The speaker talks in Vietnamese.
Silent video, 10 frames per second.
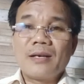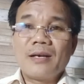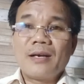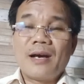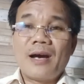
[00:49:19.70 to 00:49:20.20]

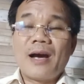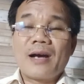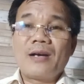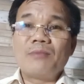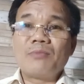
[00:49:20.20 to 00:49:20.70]
à,
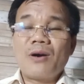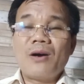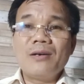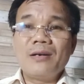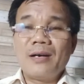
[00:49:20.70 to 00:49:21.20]
không
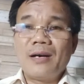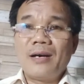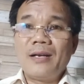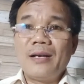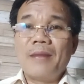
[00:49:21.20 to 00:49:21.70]
có
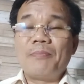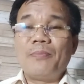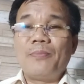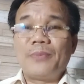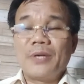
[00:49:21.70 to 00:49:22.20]
uh, lập
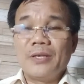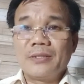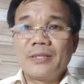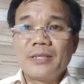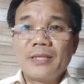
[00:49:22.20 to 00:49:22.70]

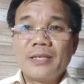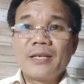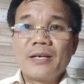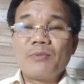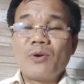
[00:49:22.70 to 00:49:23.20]
trường,
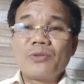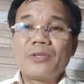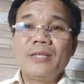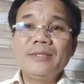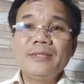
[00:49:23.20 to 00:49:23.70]
không có
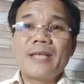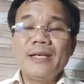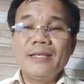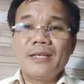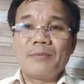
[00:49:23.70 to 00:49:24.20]
chín
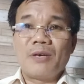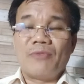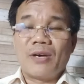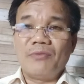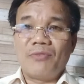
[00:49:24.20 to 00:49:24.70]
chắn, không có
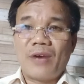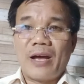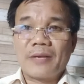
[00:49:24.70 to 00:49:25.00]
vững vàng.